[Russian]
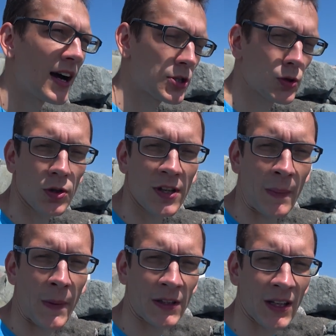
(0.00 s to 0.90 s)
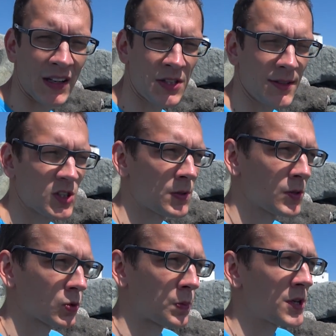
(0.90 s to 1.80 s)
Отсюда до аэропорта 11
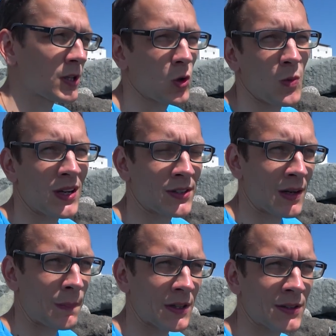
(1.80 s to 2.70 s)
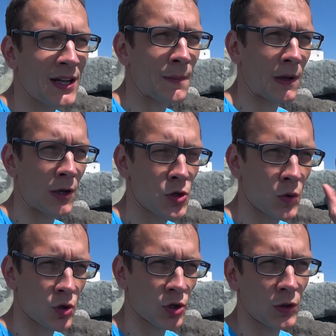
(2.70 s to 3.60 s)
минут. Мне дома от аэропорта я
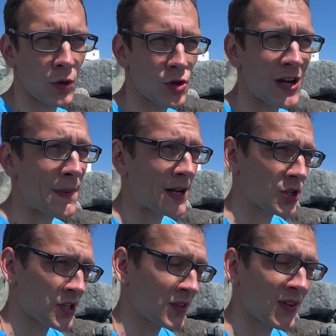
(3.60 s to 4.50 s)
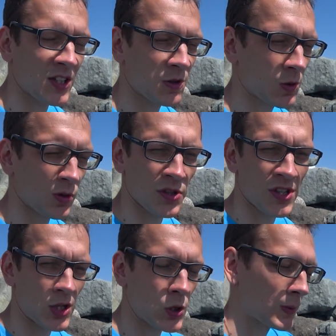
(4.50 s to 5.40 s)
прилечу уже к ночи. Опять же, за 20 минут
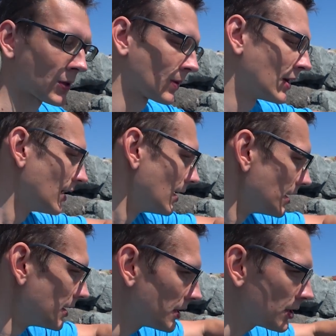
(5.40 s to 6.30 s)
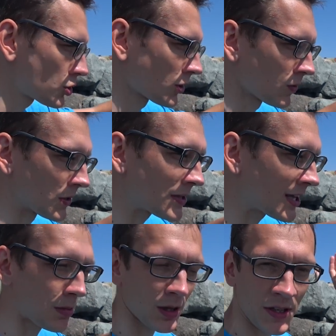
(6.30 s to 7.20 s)
отскочил до дома. И ничего,
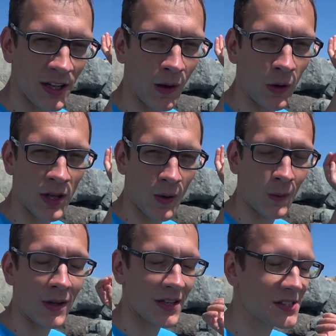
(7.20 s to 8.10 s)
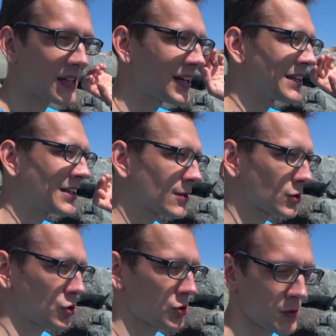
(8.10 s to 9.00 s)
не было никакой дороги. Расстояние не
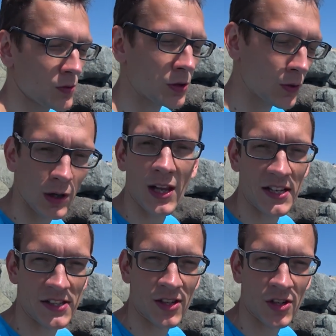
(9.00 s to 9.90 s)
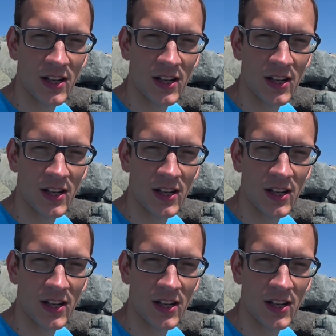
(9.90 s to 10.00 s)
существует. Ну, классно.